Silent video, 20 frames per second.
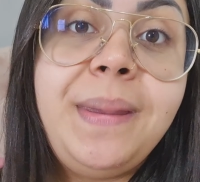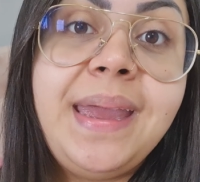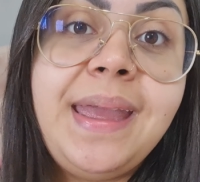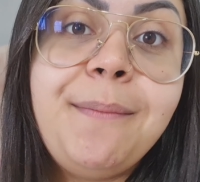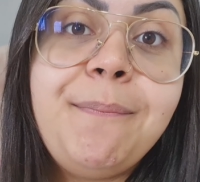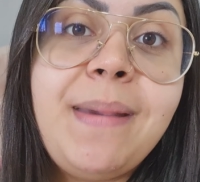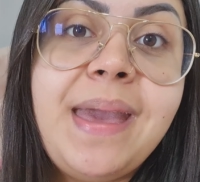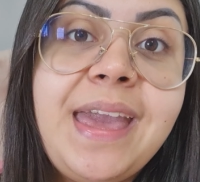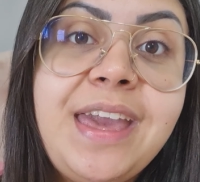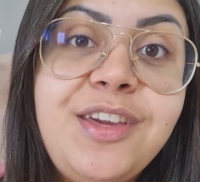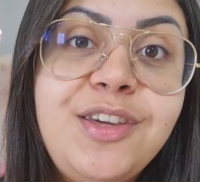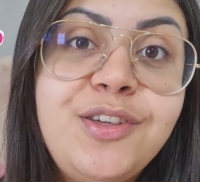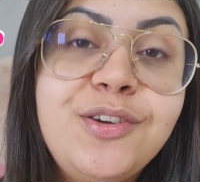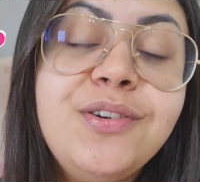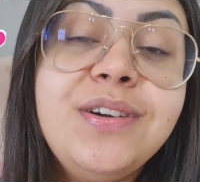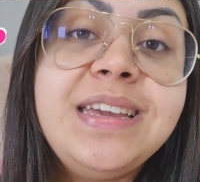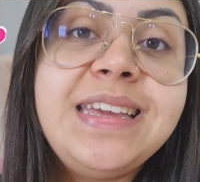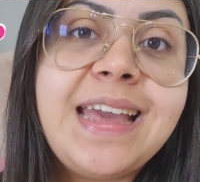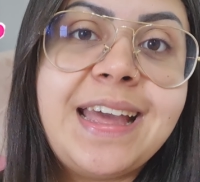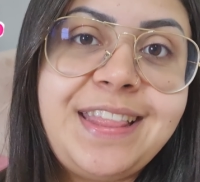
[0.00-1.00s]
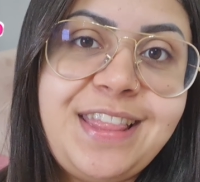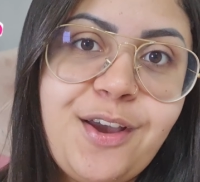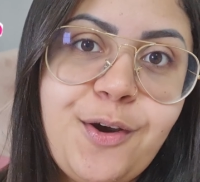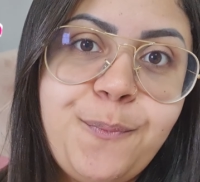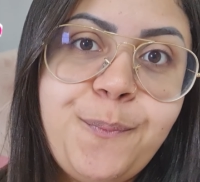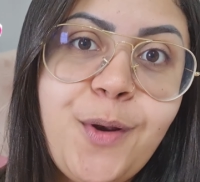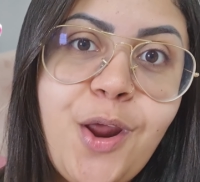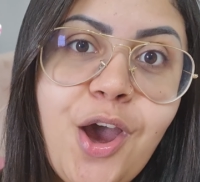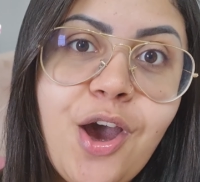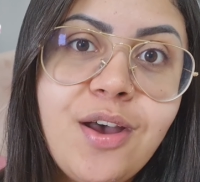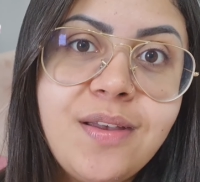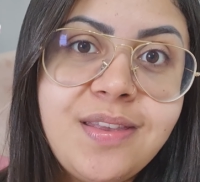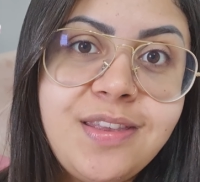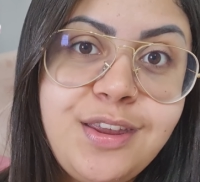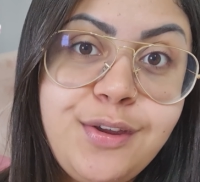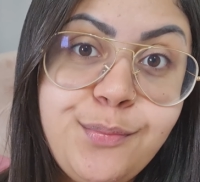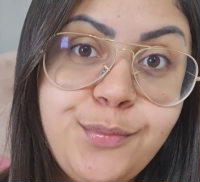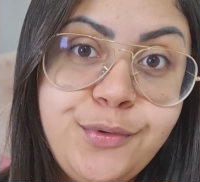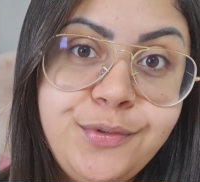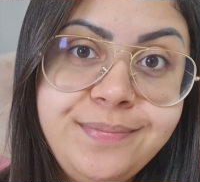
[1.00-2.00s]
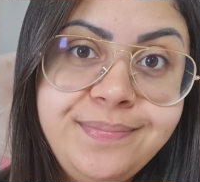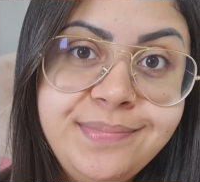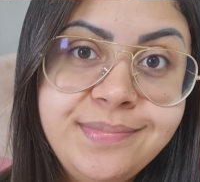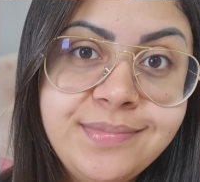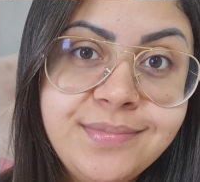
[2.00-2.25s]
big beijo e até o próximo!